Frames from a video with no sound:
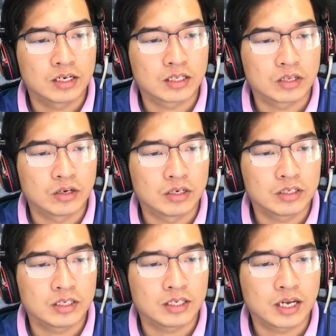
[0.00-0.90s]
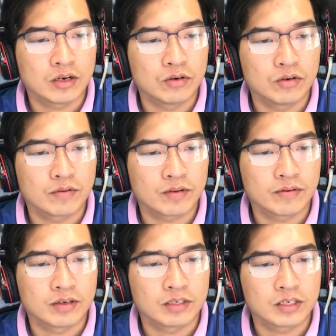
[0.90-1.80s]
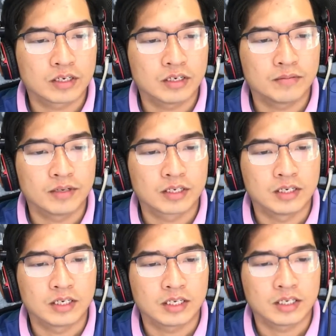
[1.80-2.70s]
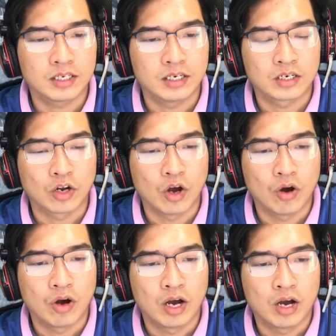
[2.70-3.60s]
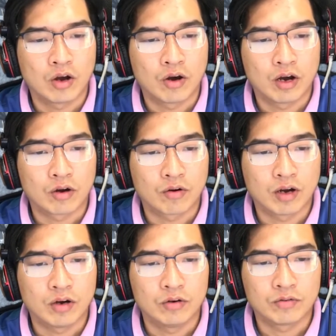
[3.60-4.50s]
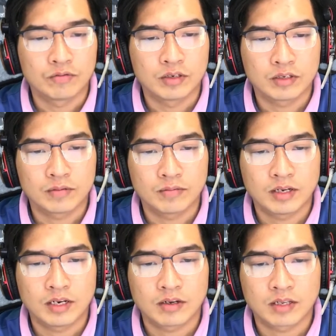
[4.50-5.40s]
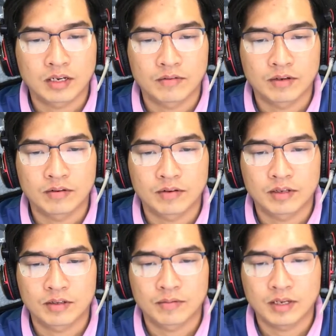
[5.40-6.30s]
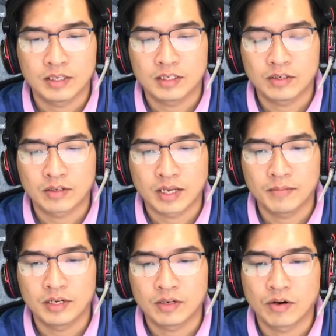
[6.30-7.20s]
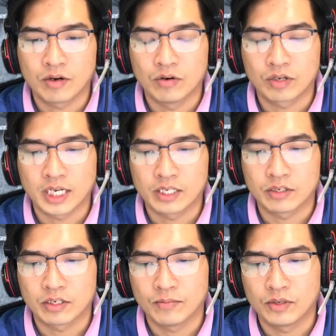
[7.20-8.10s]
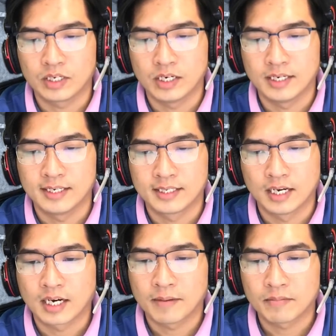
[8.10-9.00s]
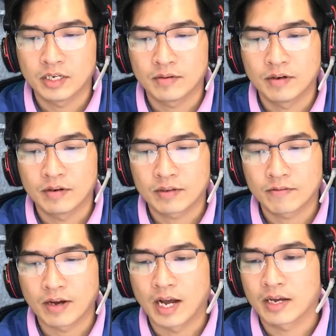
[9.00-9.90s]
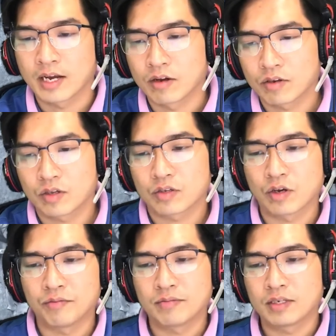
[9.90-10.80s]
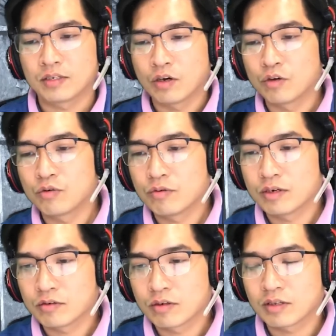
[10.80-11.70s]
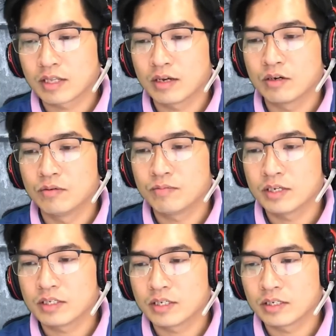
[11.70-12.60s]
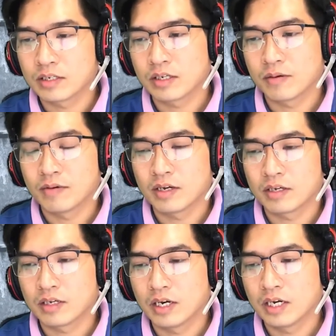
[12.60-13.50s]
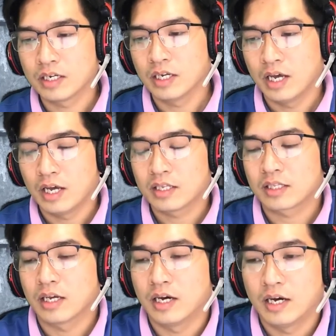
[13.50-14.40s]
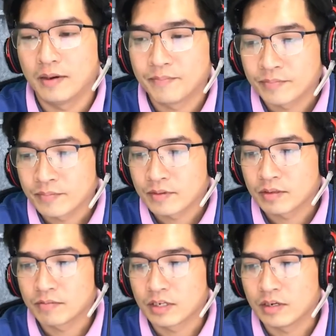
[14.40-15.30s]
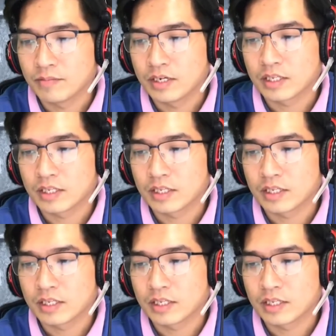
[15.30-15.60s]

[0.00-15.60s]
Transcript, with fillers: Trong ánh sáng lờ mờ ẩn hiện, Bảo trông thấy rõ ràng khuôn mặt của bà hiện lên, méo mó như thể đang phải chịu đựng một cơn đau dày vò khủng khiếp. Bà Pi khi còn sống không phải là một người phụ nữ xấu xí, nếu không muốn nói là rất đẹp trong